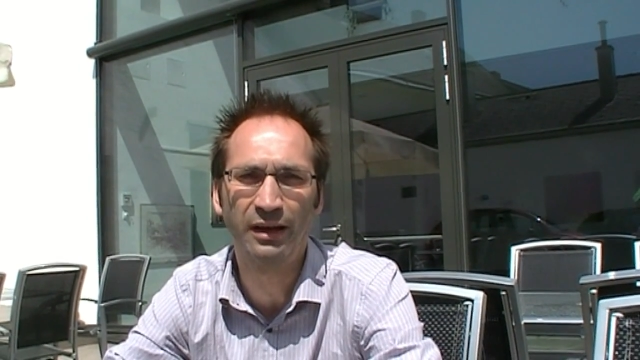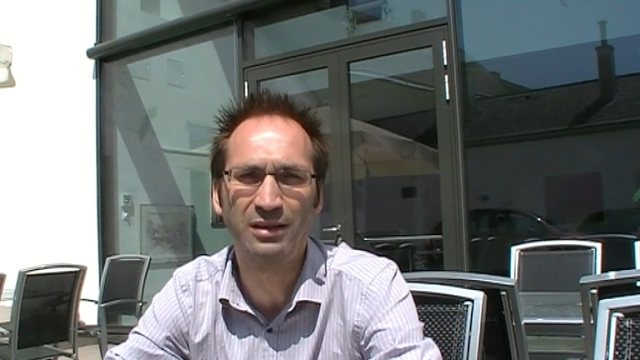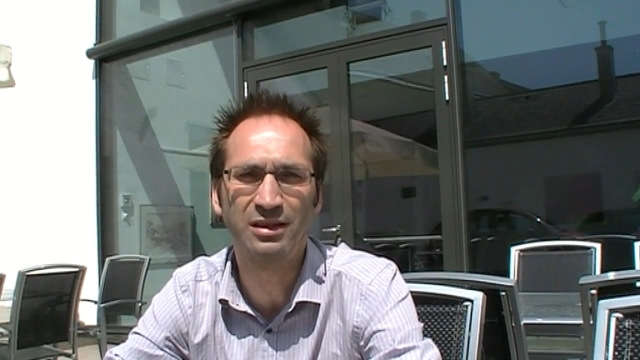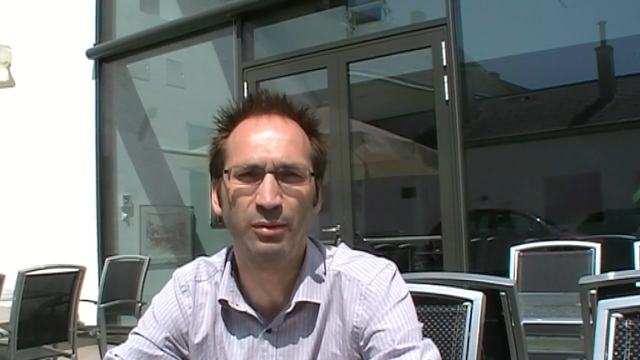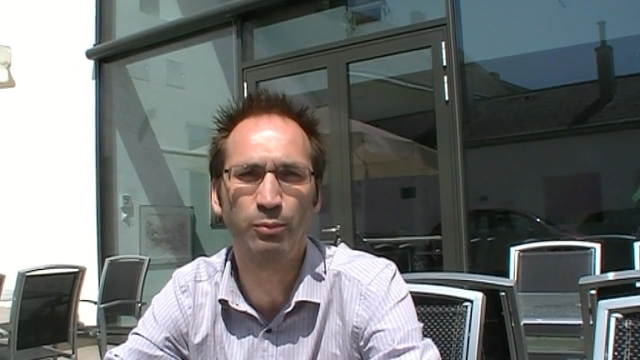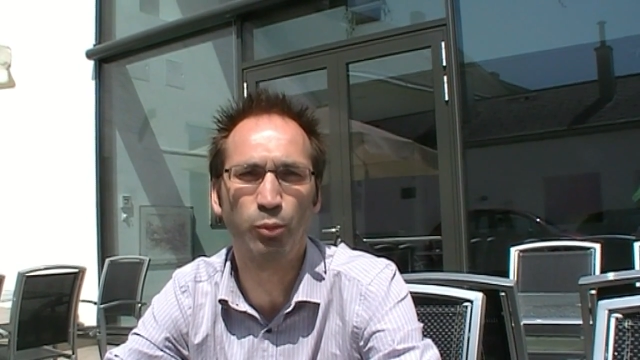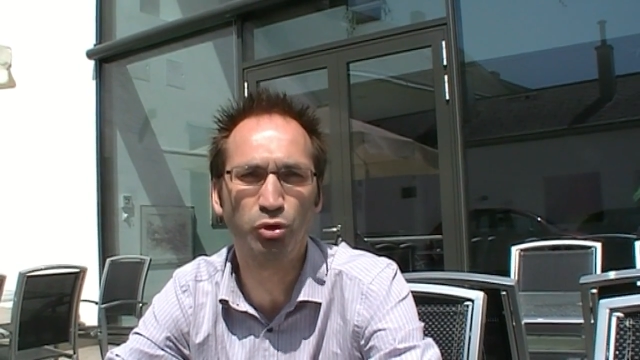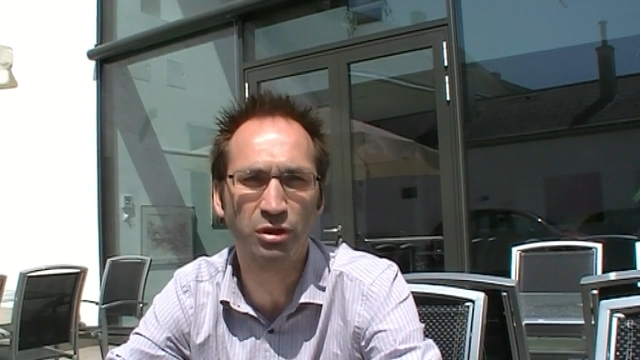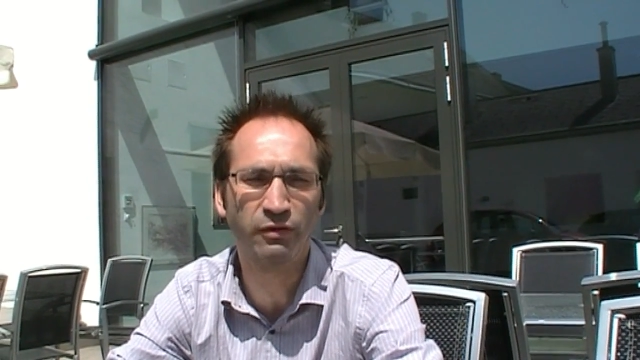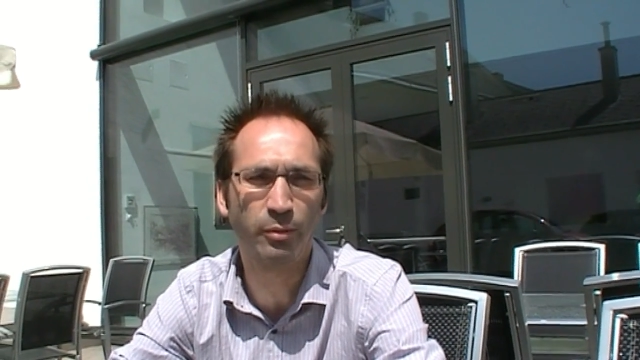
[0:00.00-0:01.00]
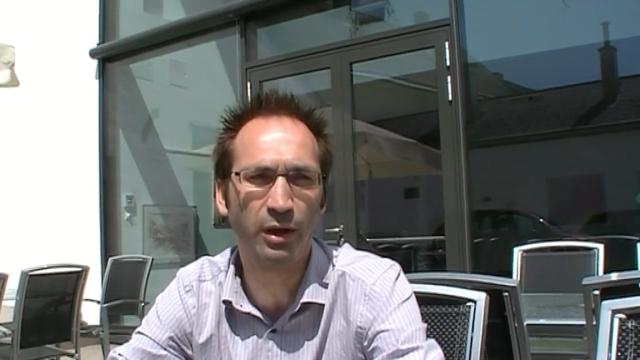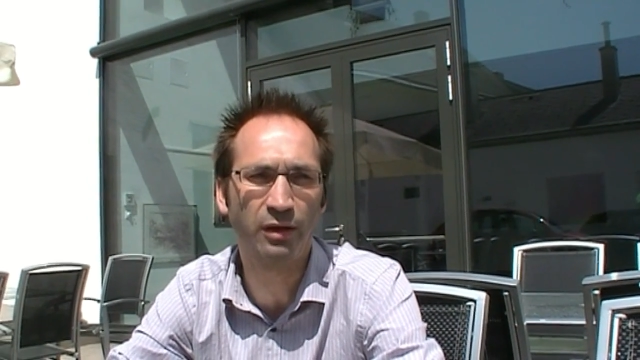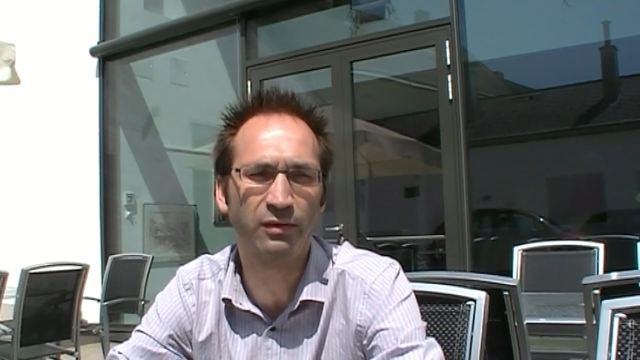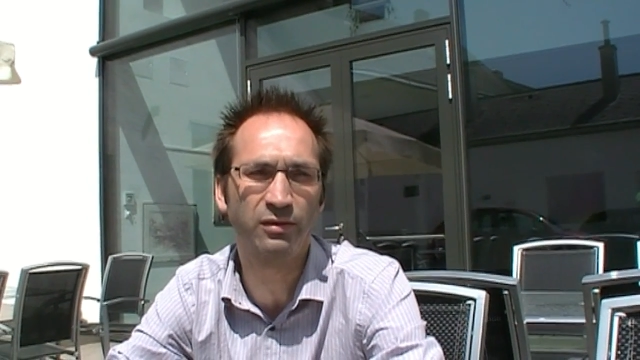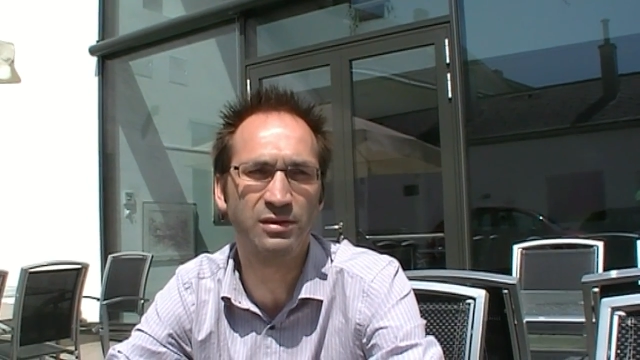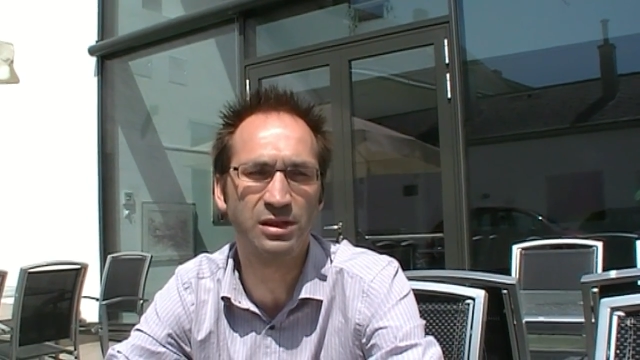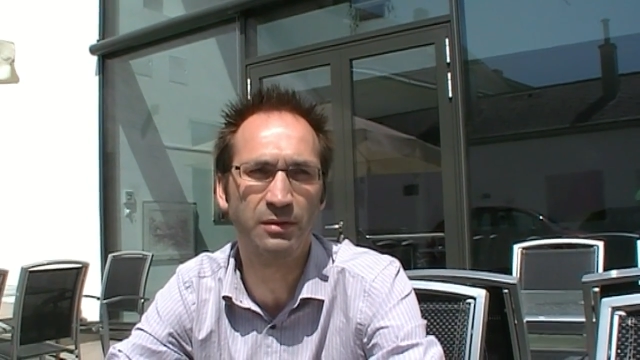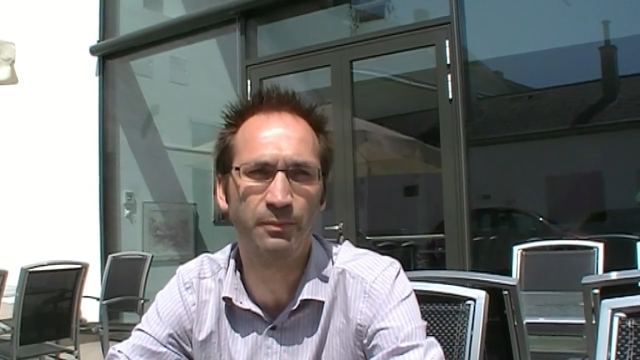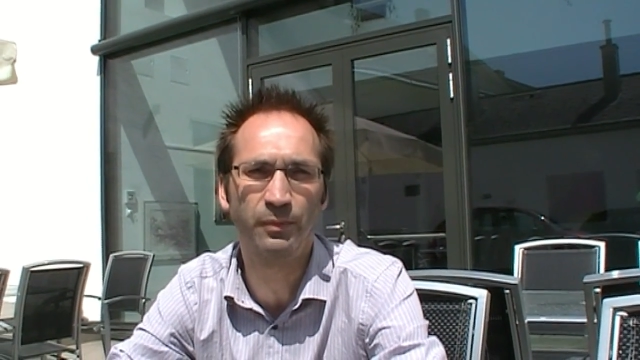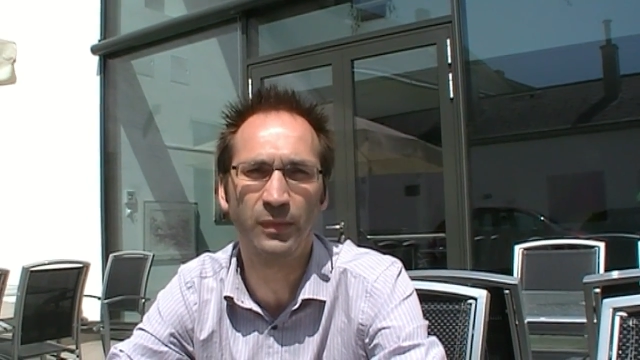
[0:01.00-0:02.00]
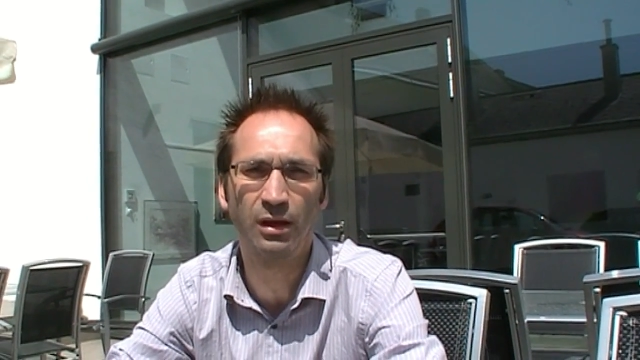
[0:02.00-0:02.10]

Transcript: eine sehr positive Bilanz ziehen.